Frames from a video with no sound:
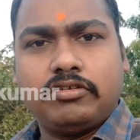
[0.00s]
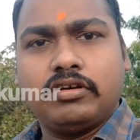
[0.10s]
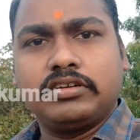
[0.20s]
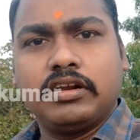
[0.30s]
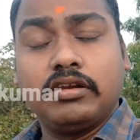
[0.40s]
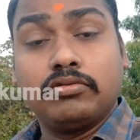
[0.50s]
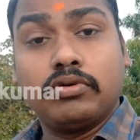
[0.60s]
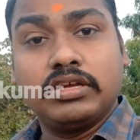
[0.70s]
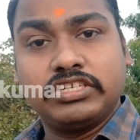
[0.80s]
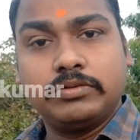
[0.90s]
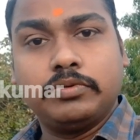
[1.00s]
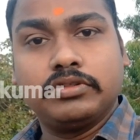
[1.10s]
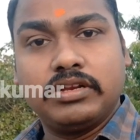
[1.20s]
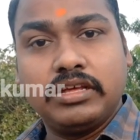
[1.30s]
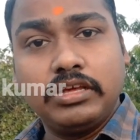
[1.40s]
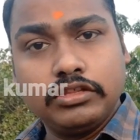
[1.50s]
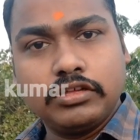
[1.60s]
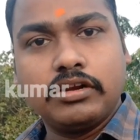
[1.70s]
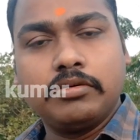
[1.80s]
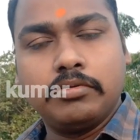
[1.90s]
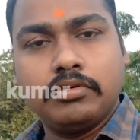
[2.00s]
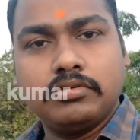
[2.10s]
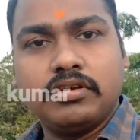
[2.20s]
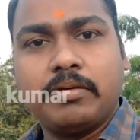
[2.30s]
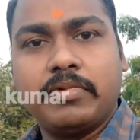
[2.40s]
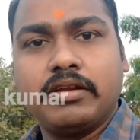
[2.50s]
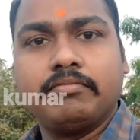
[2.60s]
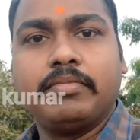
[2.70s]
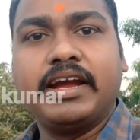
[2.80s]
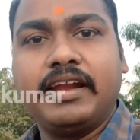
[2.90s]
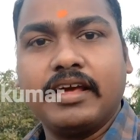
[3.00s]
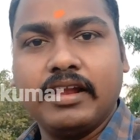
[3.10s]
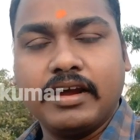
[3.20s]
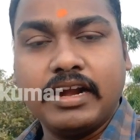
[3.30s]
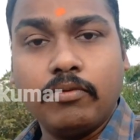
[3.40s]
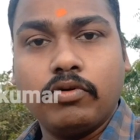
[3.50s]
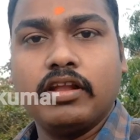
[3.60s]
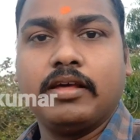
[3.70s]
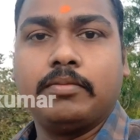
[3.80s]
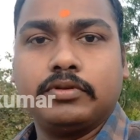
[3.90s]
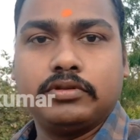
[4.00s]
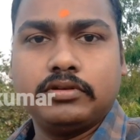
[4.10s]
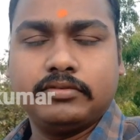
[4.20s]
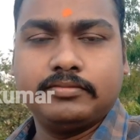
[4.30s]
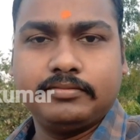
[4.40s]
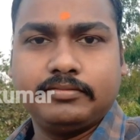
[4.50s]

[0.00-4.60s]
డాక్టర్లు కూడా చనిపోతున్న ఈ తరుణంలో మనం బయటికి వెళ్ళకుండా ఉండలేకపోతున్నాం